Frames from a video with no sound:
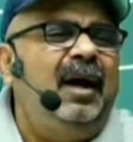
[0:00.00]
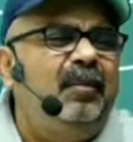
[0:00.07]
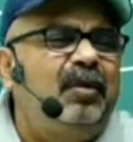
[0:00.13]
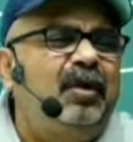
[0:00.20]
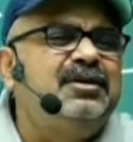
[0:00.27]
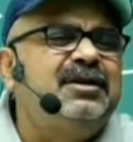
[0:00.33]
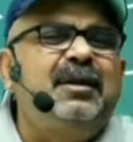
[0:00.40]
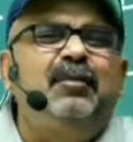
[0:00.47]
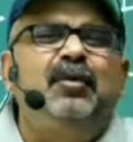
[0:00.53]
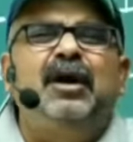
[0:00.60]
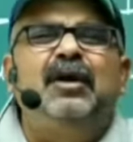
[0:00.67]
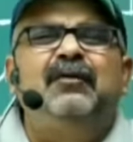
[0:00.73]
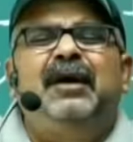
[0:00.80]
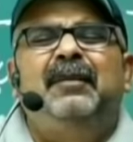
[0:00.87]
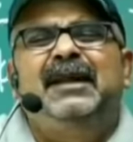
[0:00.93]
हम कौन सा
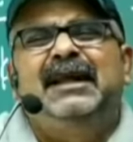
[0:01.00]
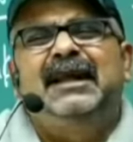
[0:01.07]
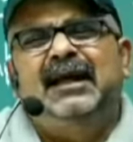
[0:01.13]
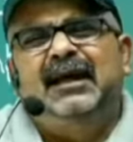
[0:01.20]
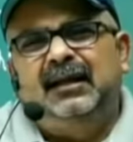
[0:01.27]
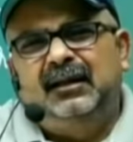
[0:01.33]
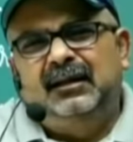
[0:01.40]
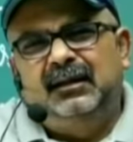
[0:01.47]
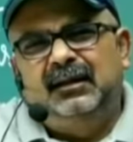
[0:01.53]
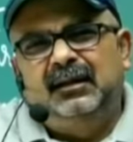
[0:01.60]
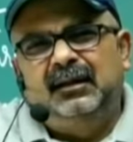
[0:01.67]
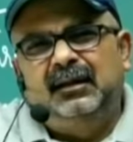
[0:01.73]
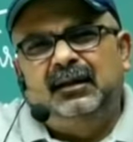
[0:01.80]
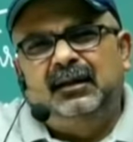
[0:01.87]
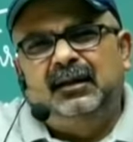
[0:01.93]
मुगल फैमिली के
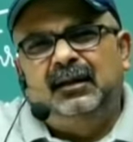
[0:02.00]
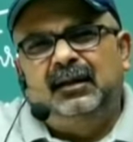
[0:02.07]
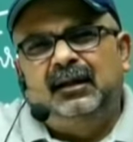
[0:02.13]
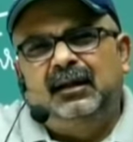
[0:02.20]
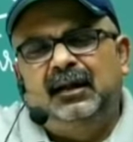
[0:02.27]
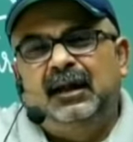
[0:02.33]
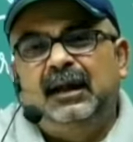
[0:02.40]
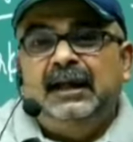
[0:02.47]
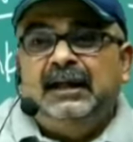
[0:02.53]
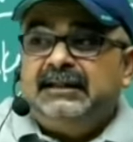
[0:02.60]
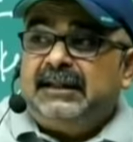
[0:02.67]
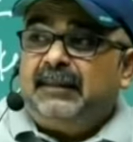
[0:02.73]
हैं